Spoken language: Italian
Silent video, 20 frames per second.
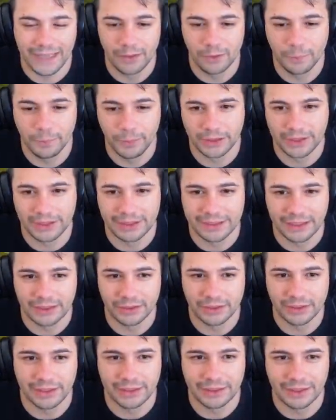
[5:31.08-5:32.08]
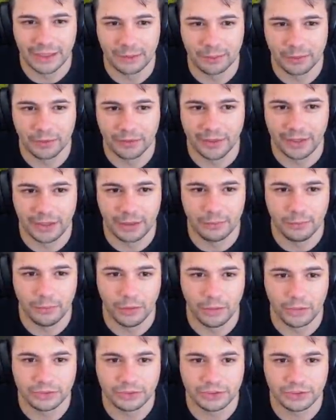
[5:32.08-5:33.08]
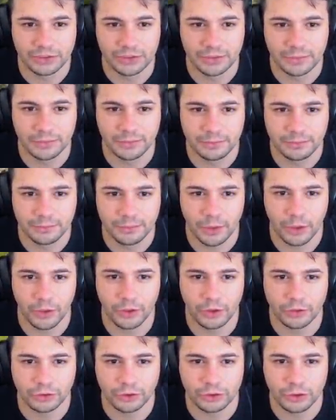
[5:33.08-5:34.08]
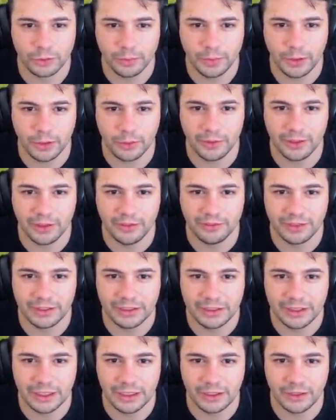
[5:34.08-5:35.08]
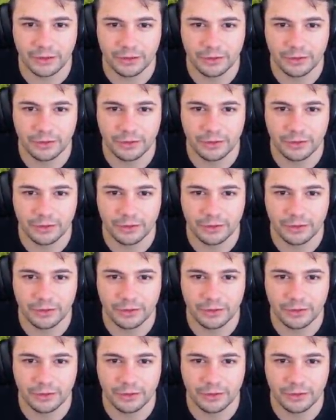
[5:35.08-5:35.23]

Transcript: un po' tentato di andare a provare il boss. Però no, c'è troppa roba in inventario.